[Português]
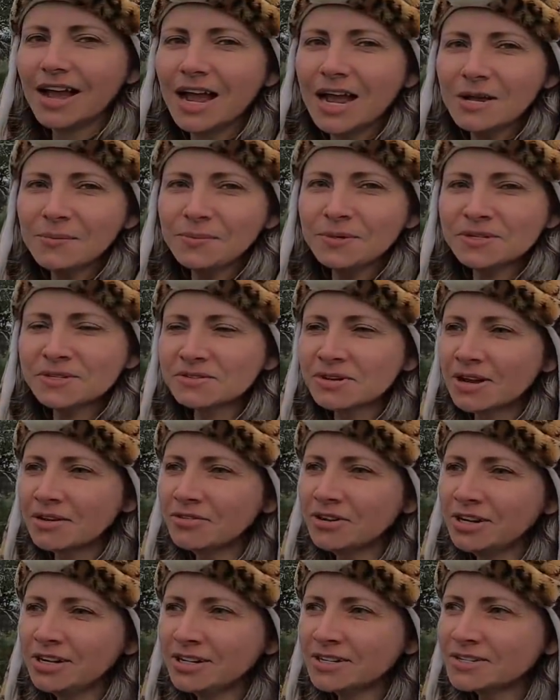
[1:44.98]
Ai, pessoal,
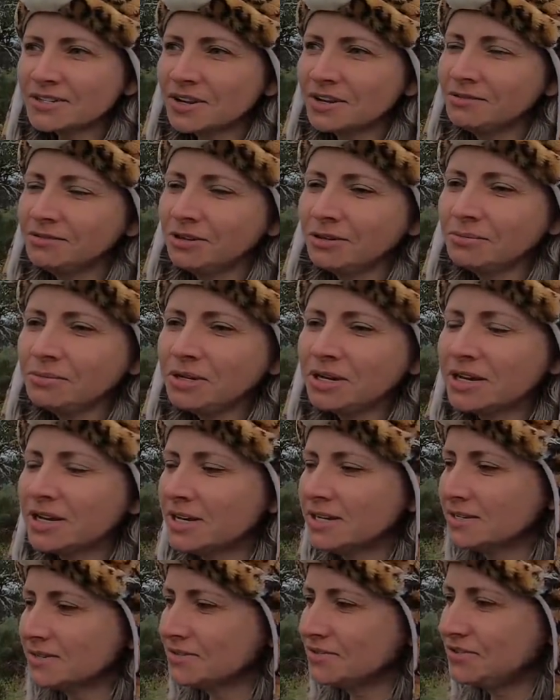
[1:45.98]
olha só, eu não me
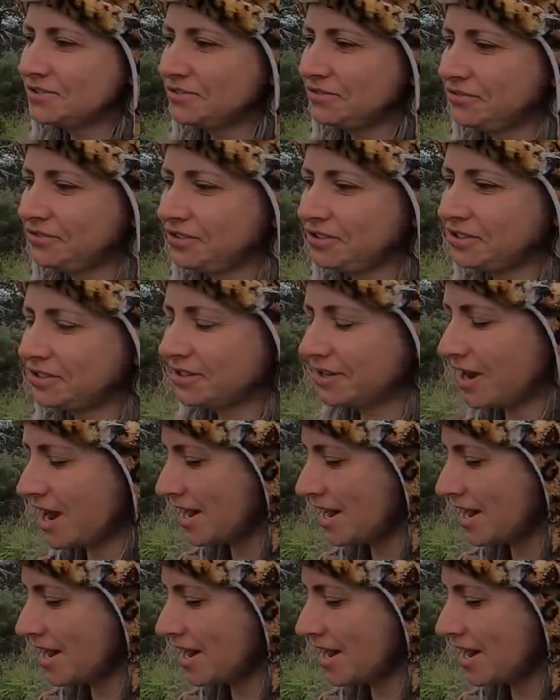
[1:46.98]
canso de vir